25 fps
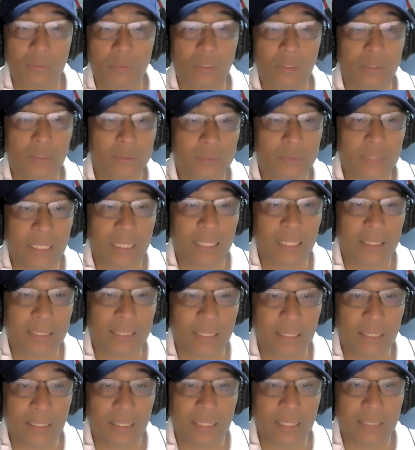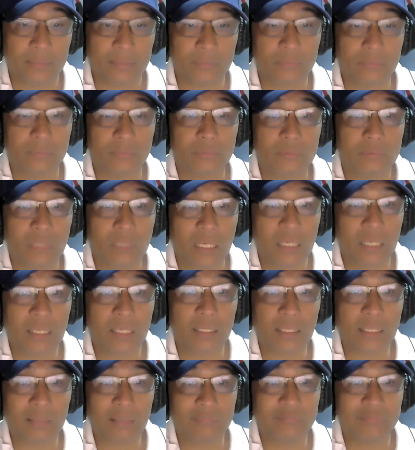kung ano talaga, ayan, oh.
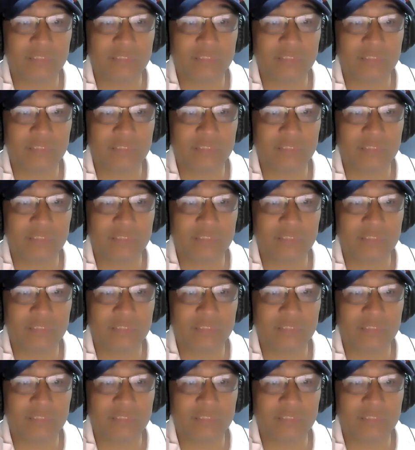Ah,